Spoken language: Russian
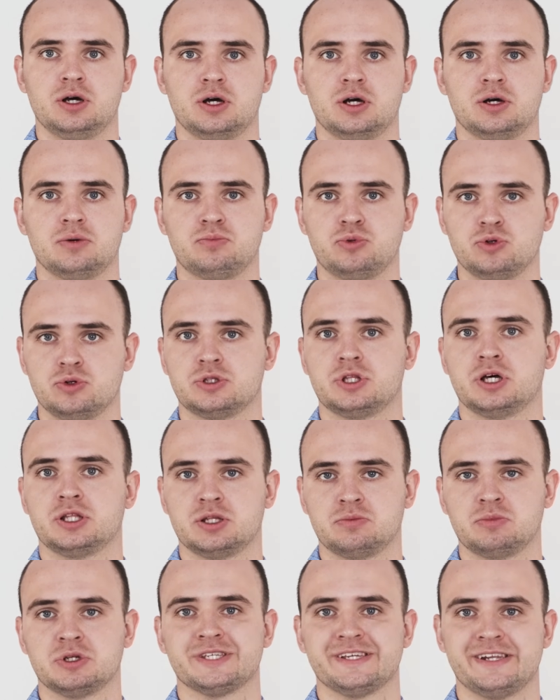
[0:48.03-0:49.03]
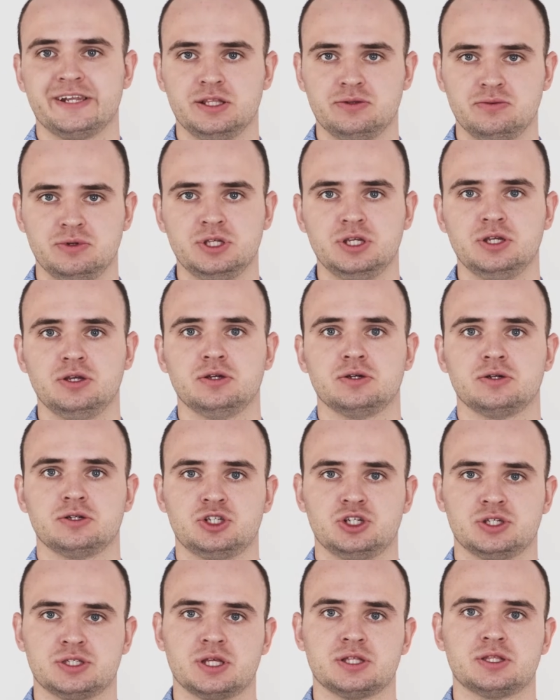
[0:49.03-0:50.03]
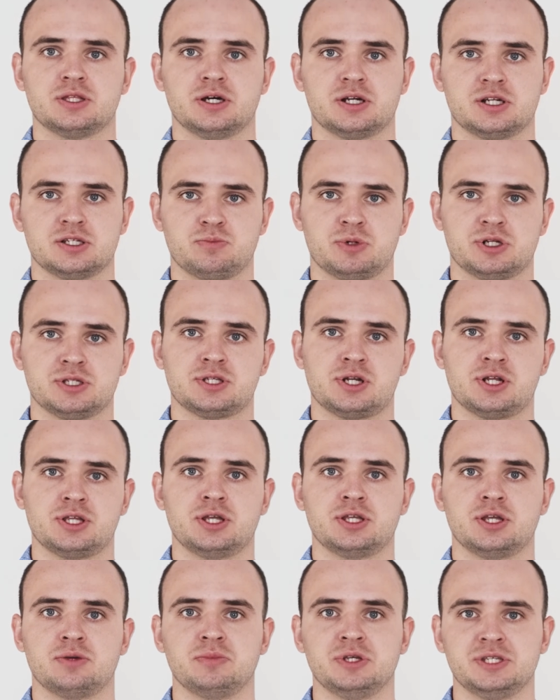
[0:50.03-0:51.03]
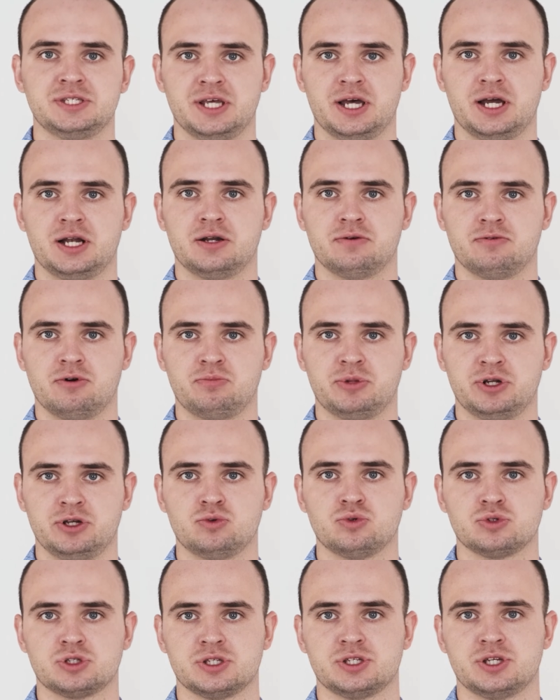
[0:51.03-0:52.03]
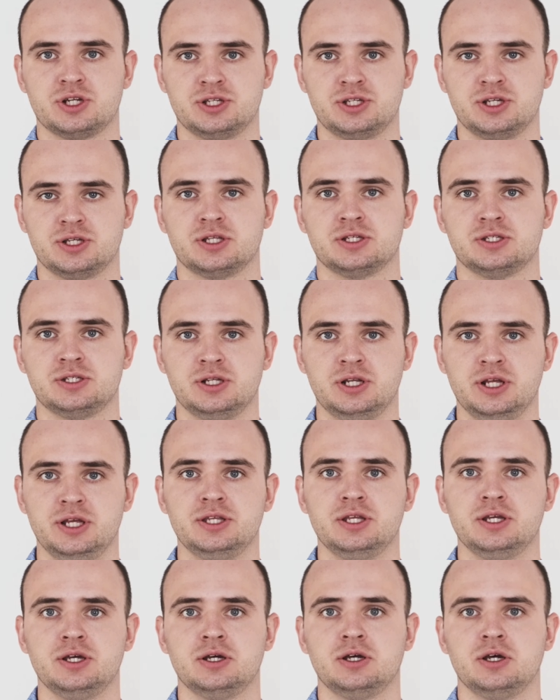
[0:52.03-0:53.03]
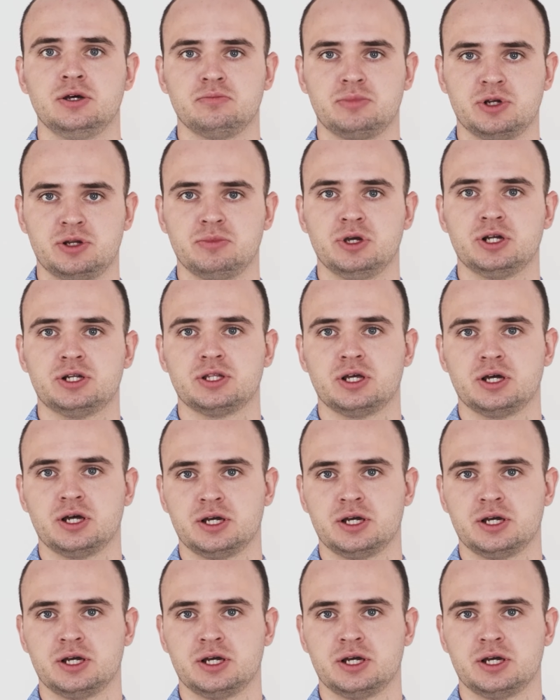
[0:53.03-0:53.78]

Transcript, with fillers: Э, по данным исследований, частота распространения мезиального прикуса среди населения примерно